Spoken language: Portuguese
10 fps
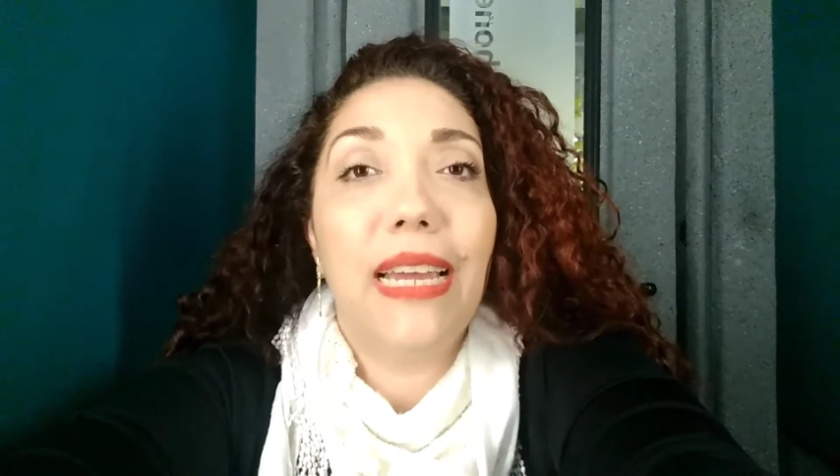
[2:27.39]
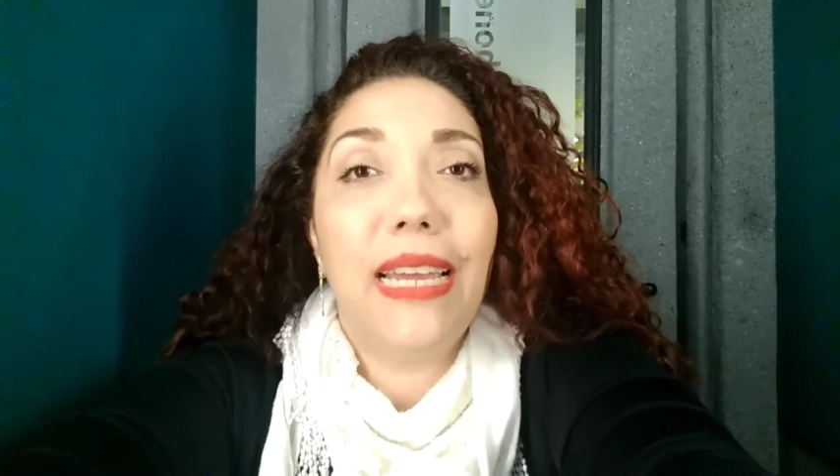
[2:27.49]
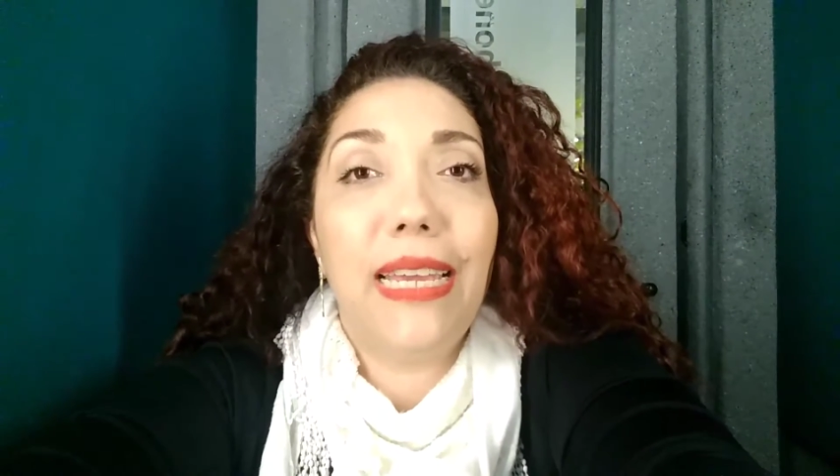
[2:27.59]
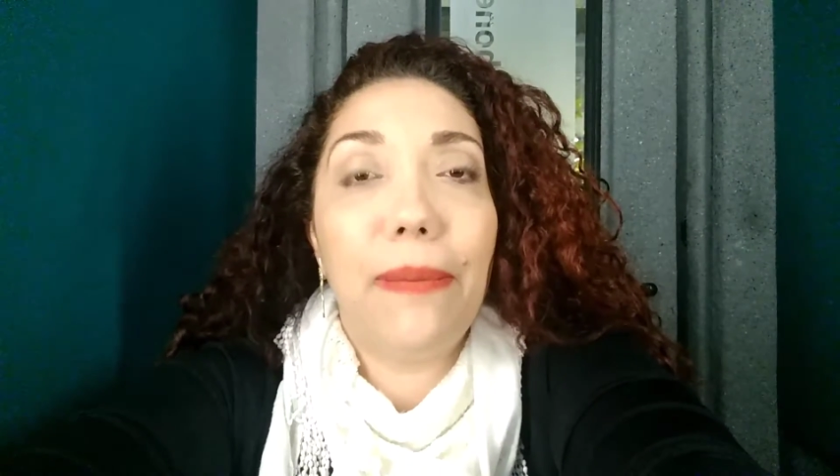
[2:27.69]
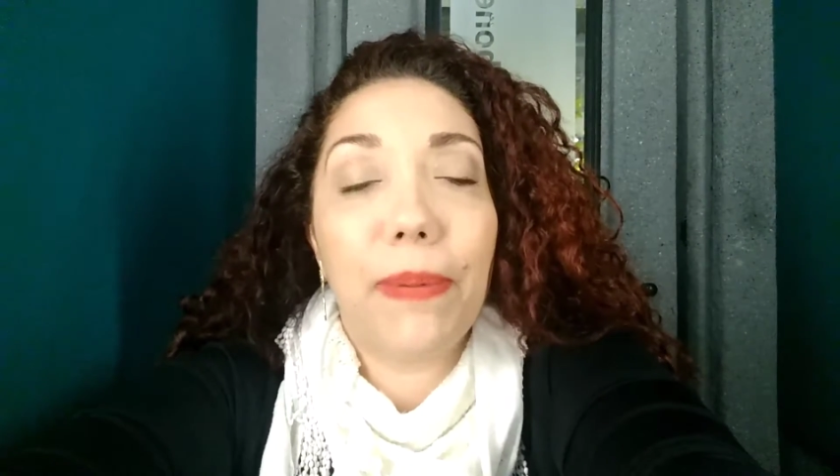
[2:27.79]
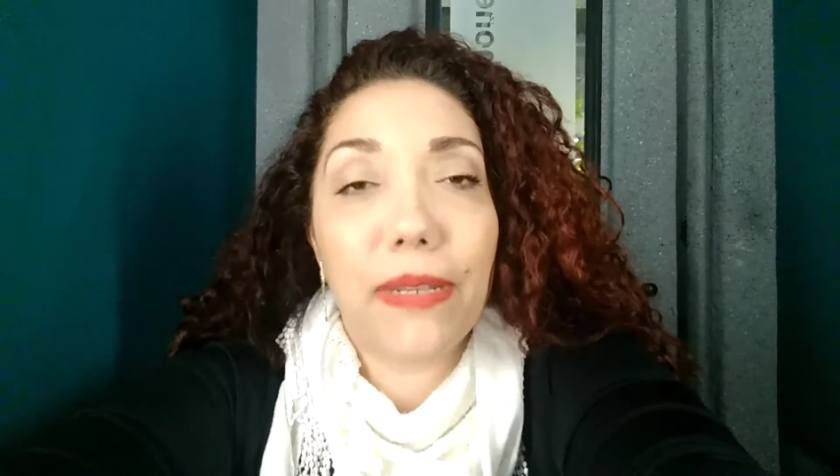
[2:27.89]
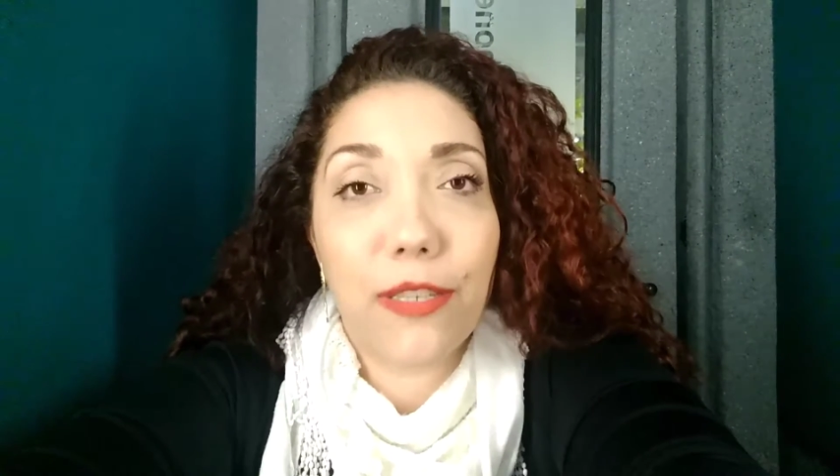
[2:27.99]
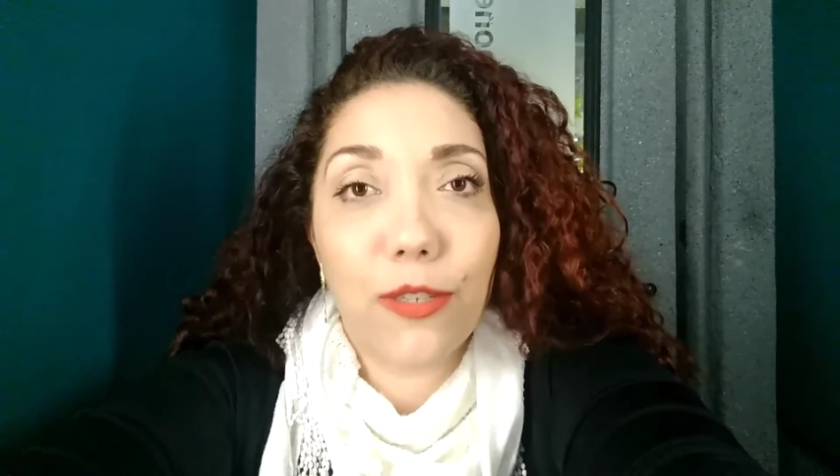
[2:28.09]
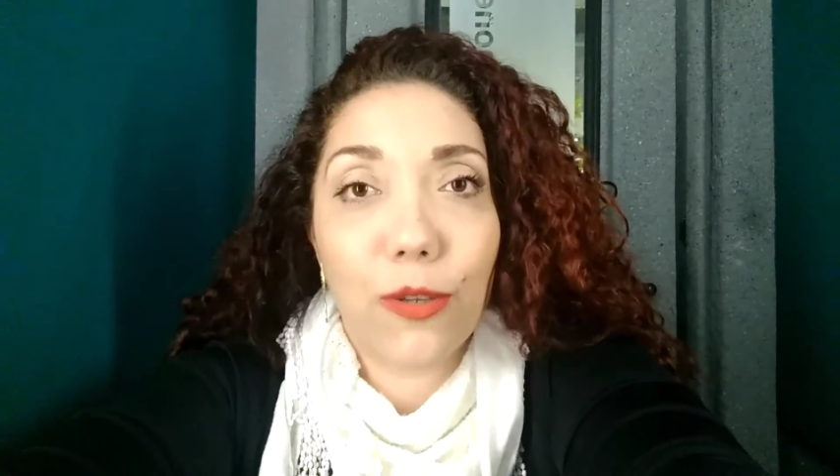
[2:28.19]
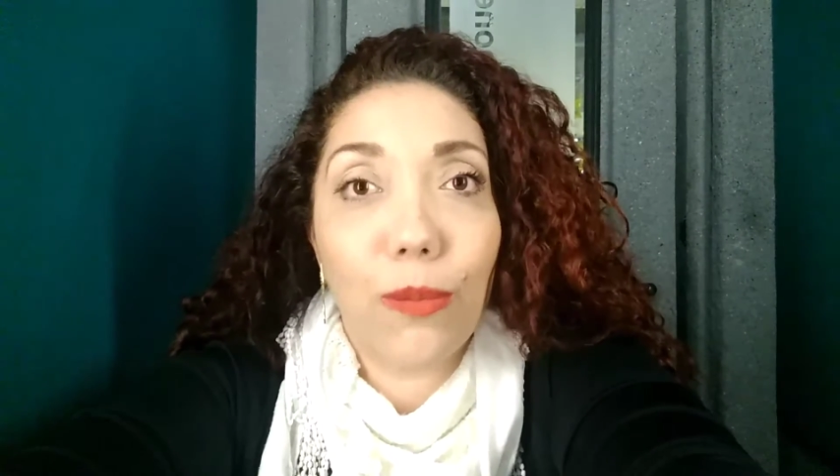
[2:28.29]
e
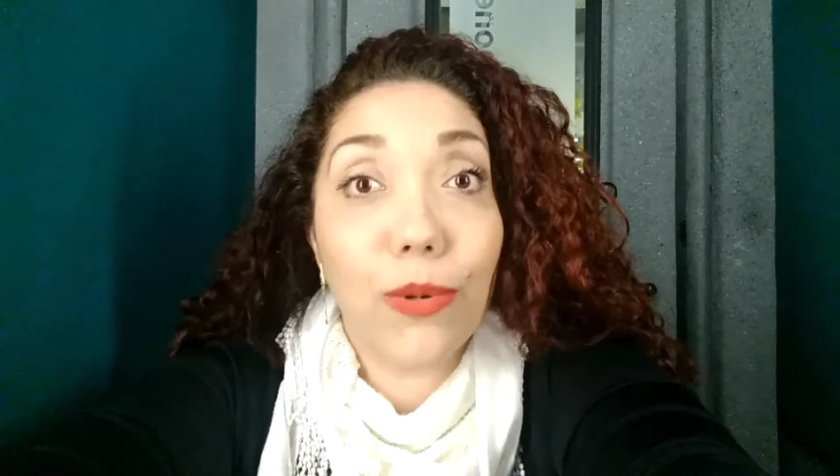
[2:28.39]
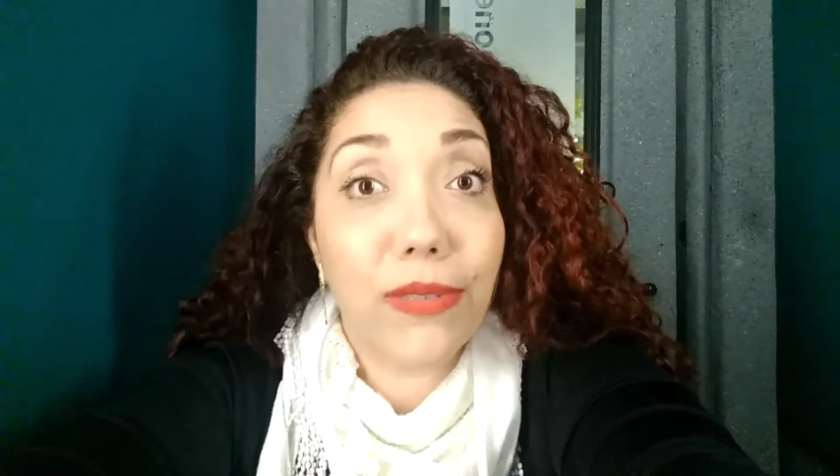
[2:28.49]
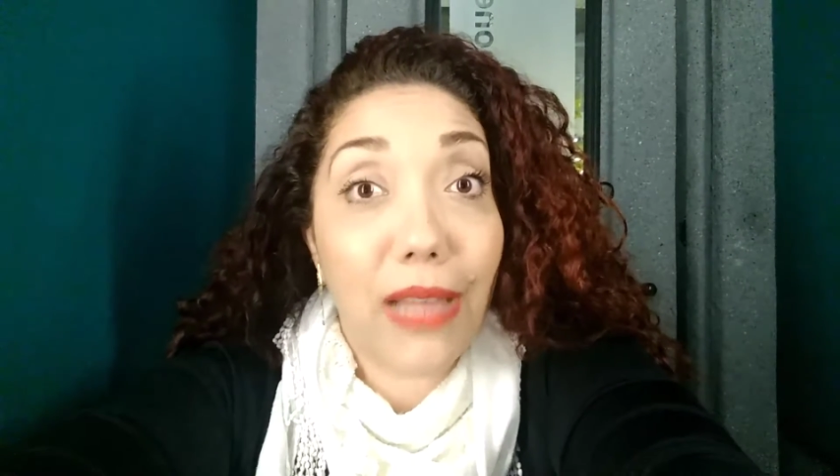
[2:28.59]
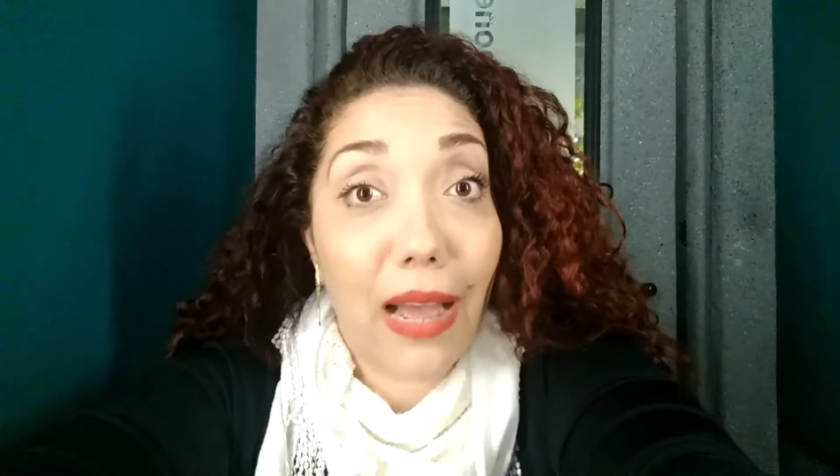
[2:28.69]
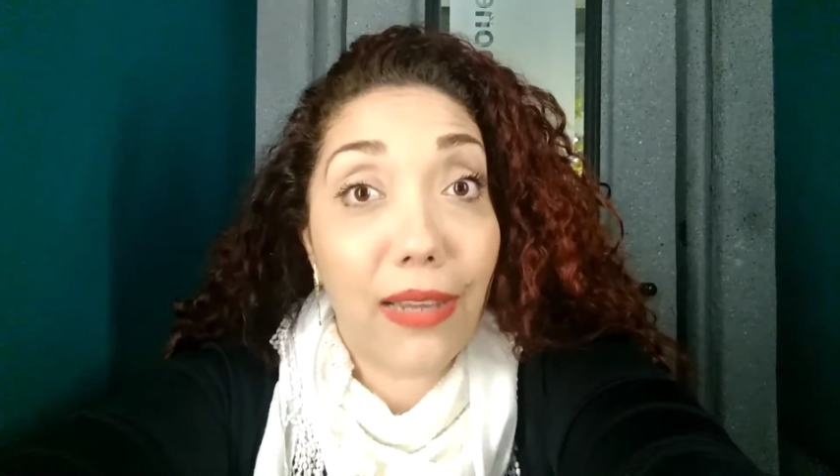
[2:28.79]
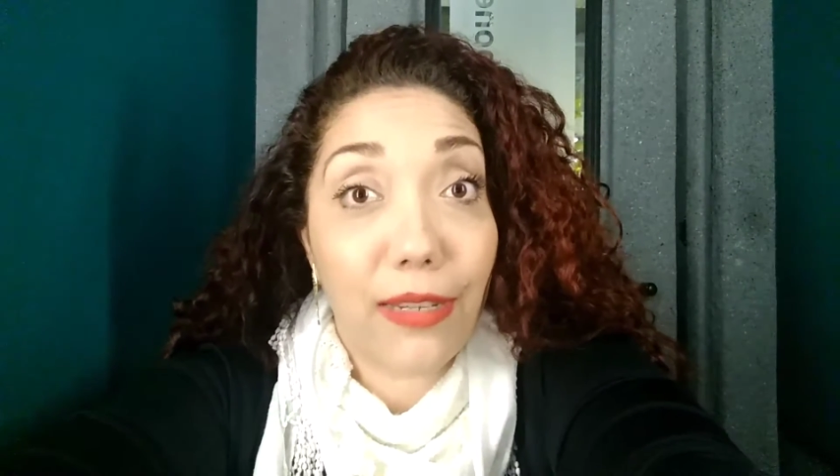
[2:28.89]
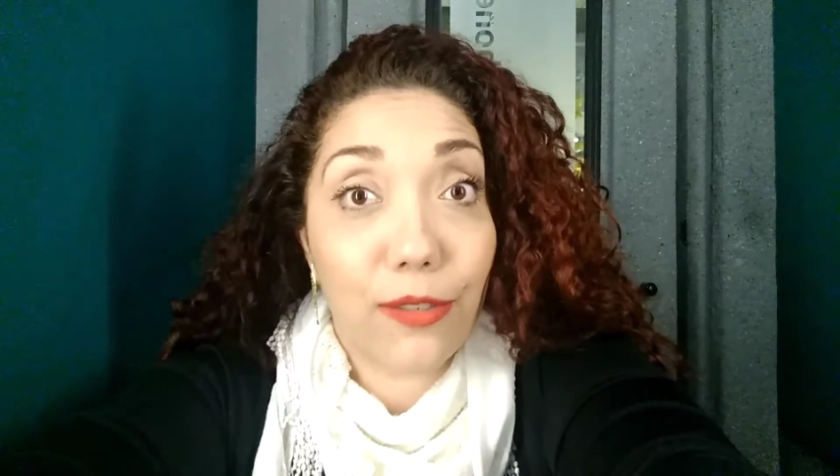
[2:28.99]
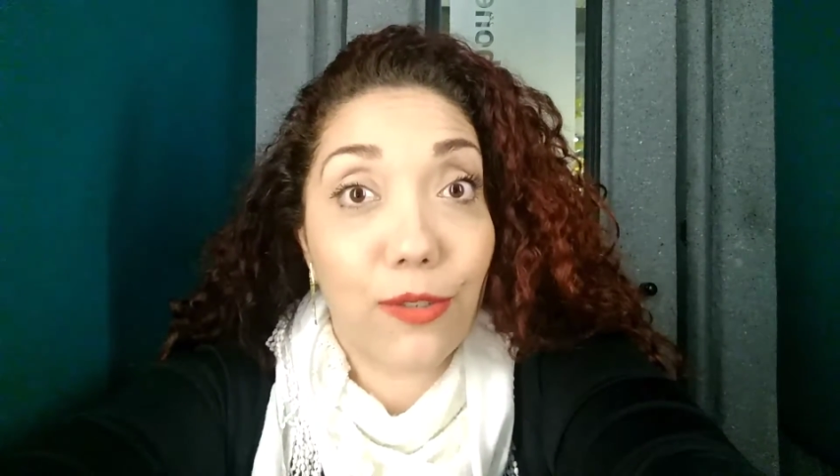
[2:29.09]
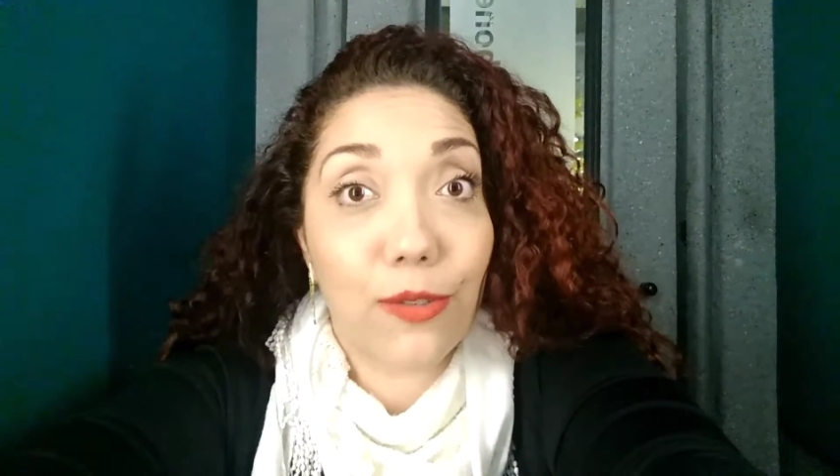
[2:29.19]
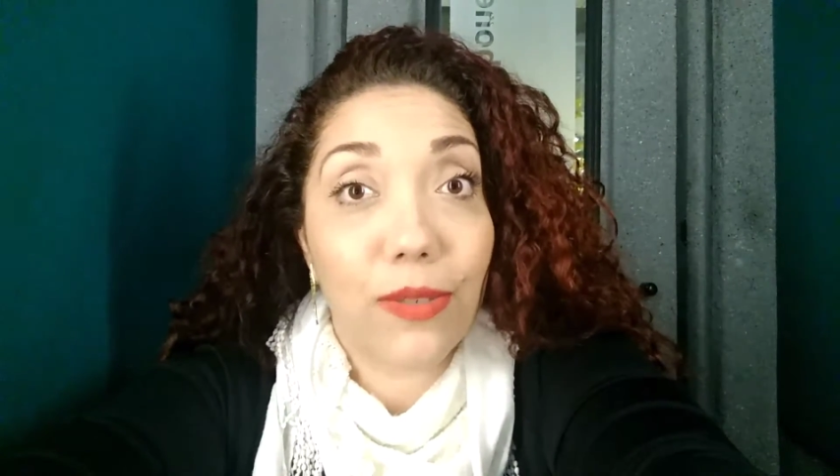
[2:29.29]
precisou mudar
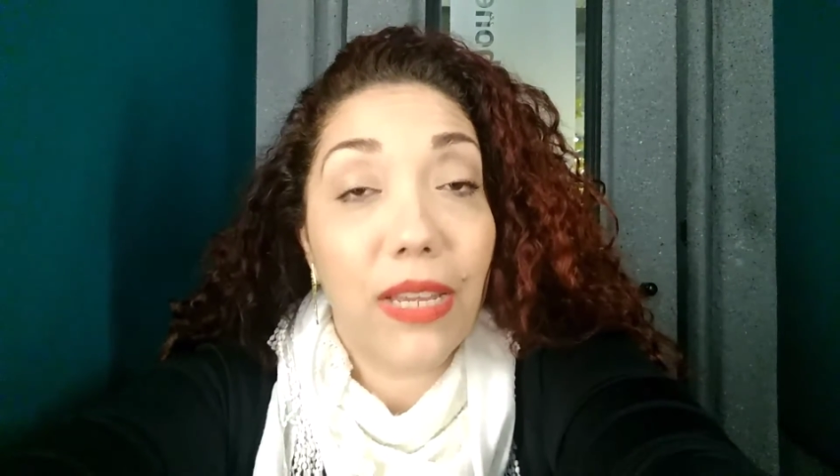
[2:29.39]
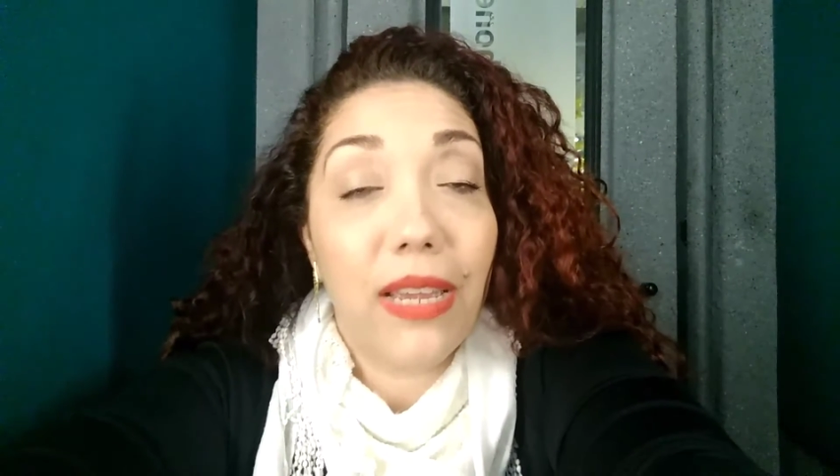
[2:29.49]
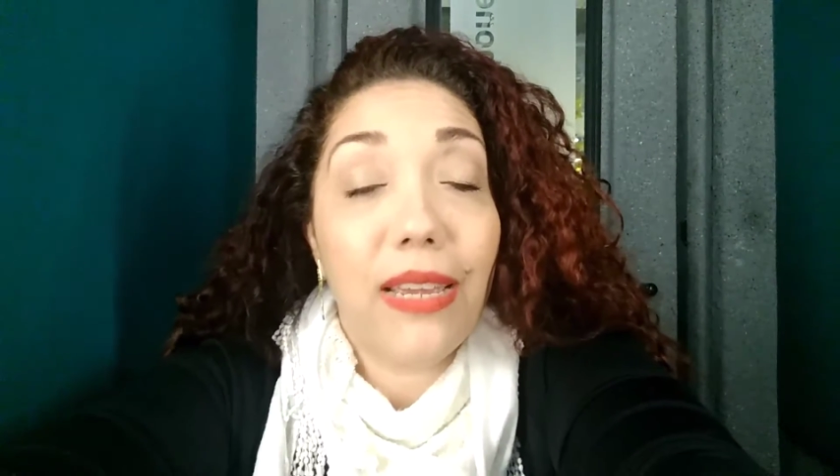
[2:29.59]
isso.